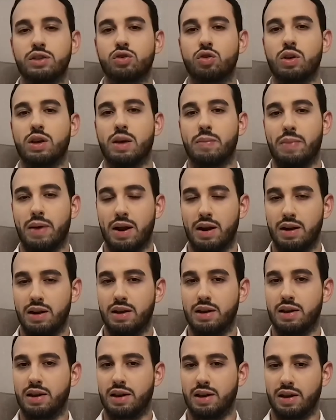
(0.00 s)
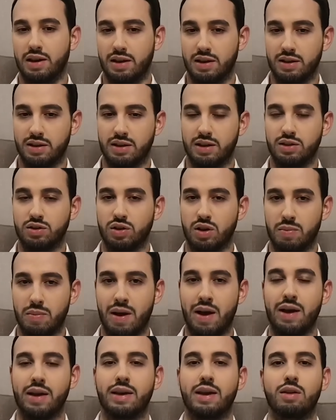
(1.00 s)
che sono i capelli che adesso che
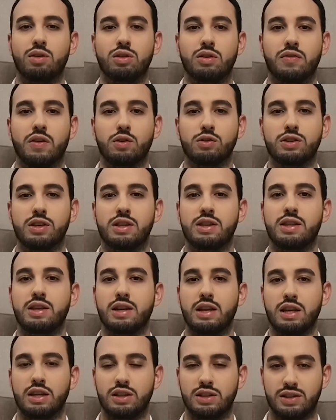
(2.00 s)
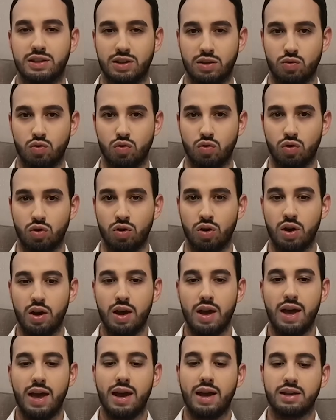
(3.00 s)
mancano ti fanno sentire insicuro,
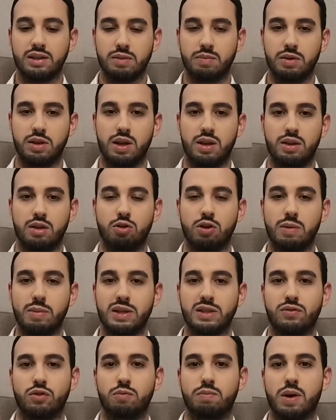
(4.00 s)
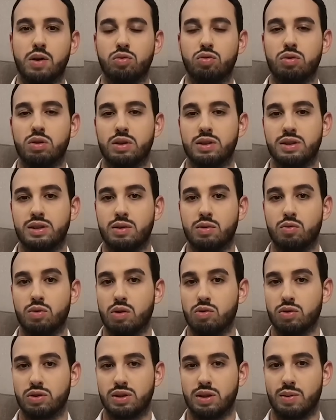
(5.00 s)
è che semplicemente non hai mai sviluppato
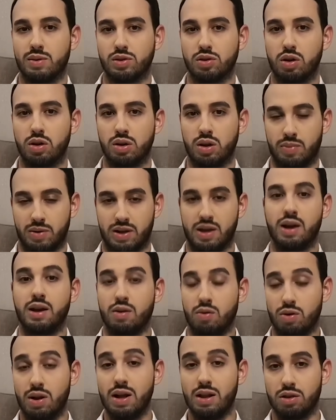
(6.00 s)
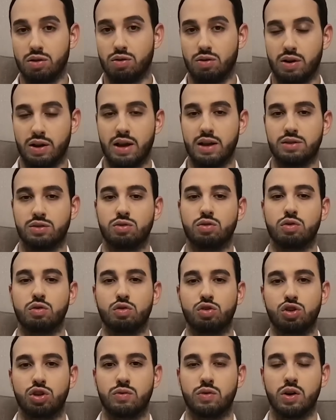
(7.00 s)
un'autostima solida, perché anche un altro ragazzo con cui
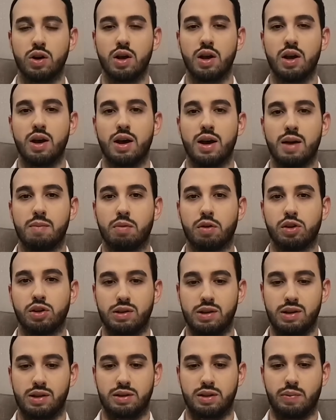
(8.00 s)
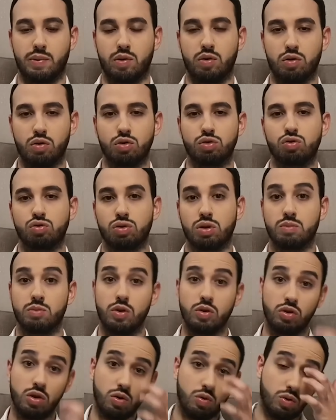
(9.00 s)
uscivo a Proccia agli inizi, proprio l'ho conosciuto nel
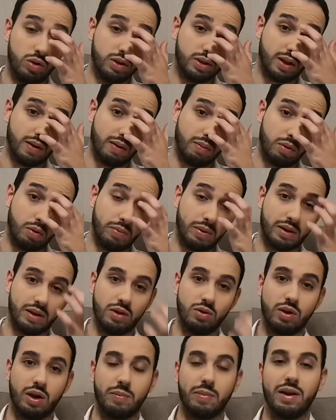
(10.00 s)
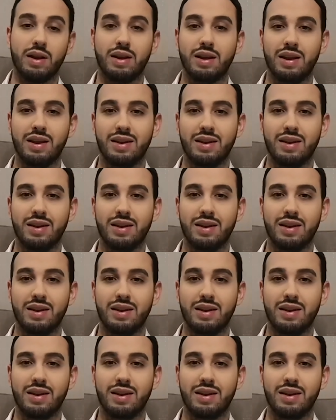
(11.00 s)
momento in cui stava proprio perdendo i capelli.